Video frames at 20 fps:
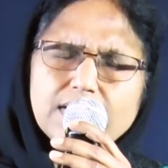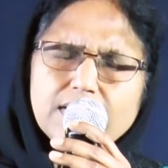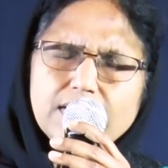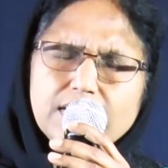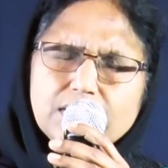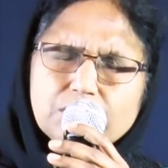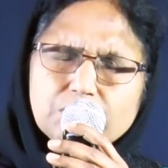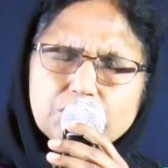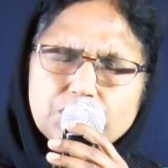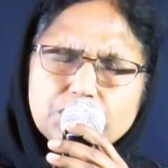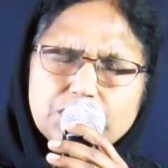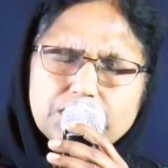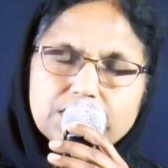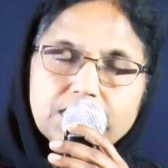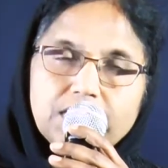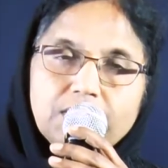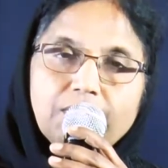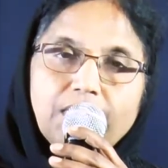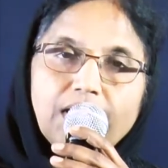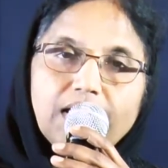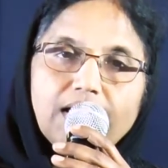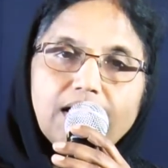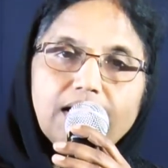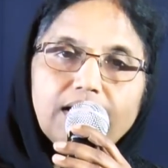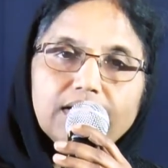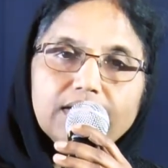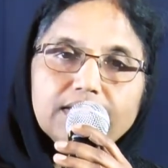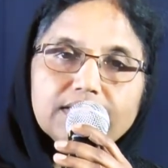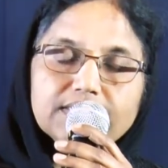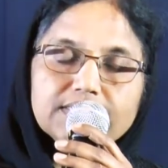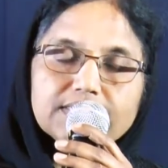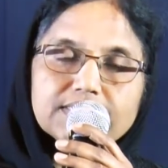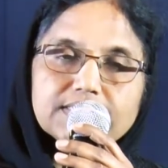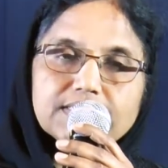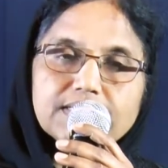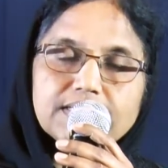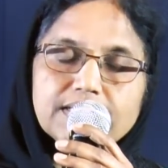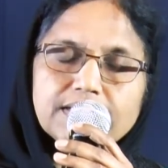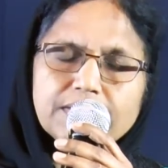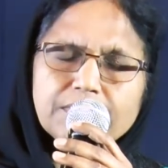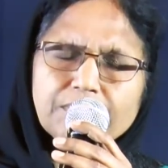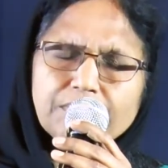நீங்கள் முற்றிலுமாக ஆளுகை செய்யுங்க